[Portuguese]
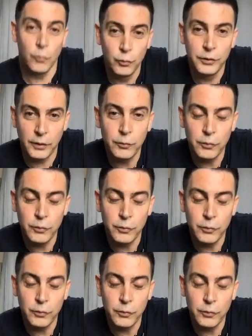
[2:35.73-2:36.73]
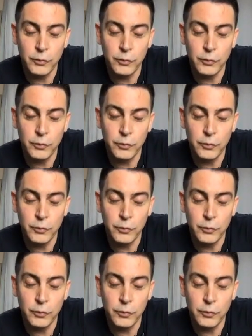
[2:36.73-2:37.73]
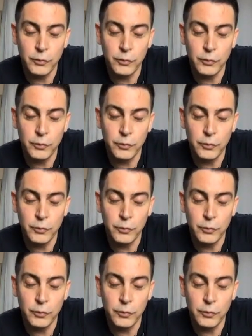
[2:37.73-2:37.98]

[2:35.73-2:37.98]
usa o dórico. Então,